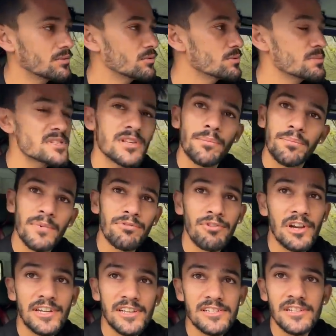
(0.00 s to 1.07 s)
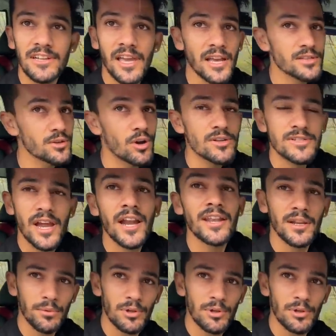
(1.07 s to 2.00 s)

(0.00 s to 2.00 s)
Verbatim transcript: उनमें सब में फिल्टर्स लगे एग्जॉस्ट हेडर हाँ।